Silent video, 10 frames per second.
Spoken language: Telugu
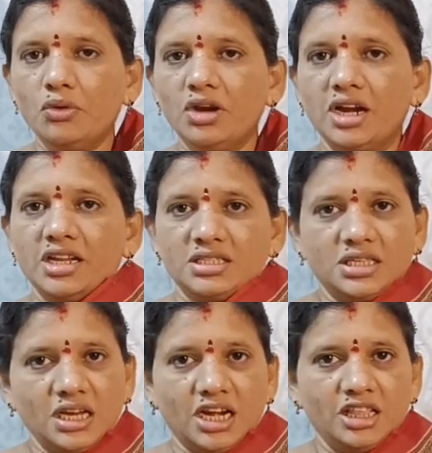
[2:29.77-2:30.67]
పైన
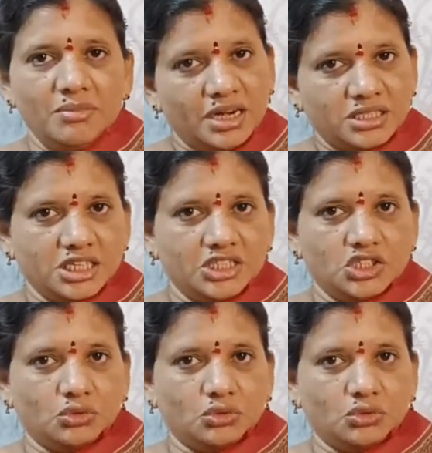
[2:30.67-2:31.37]
డిజైన్ అనేది మనకి చేంజ్